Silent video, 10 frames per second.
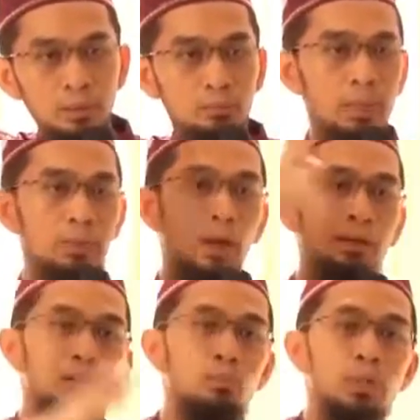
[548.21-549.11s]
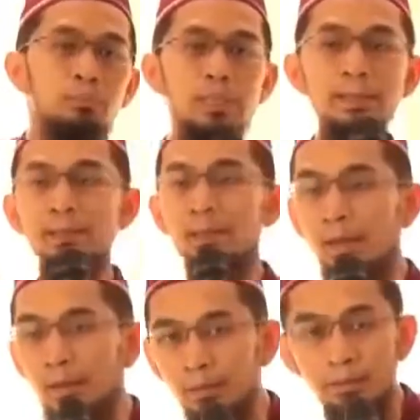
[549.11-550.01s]
Begitu Anda mulai miring ke
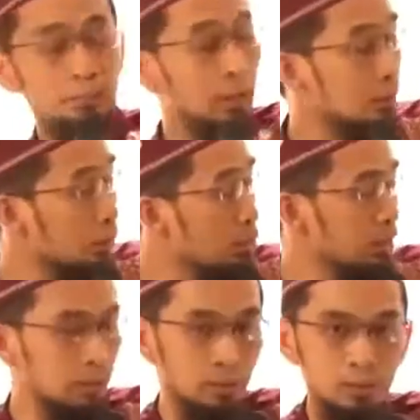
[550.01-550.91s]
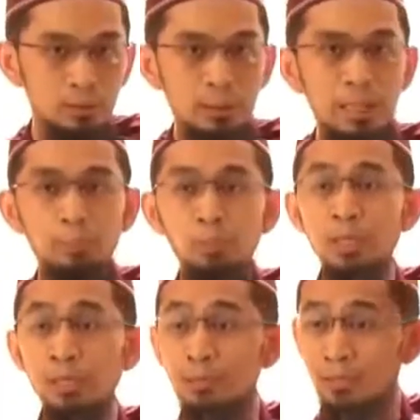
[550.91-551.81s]
kanan dan melihat tulisan ini, nggak
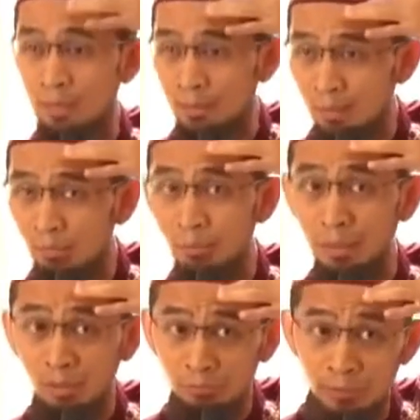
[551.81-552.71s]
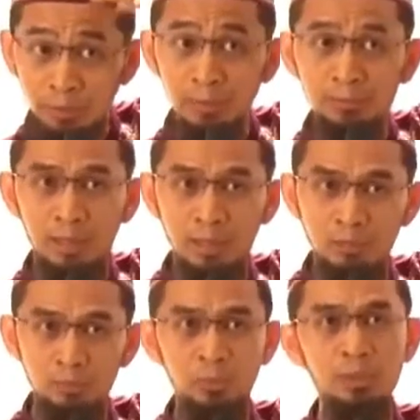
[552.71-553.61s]
punya rencana atau tidak terfikirkan
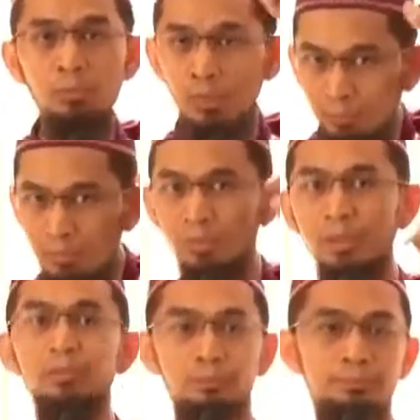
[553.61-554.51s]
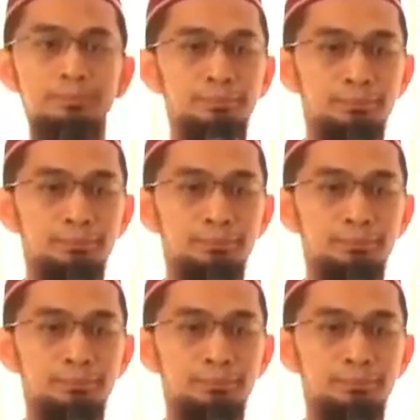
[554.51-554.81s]
tahajud pun, ibu malam bisa bangun.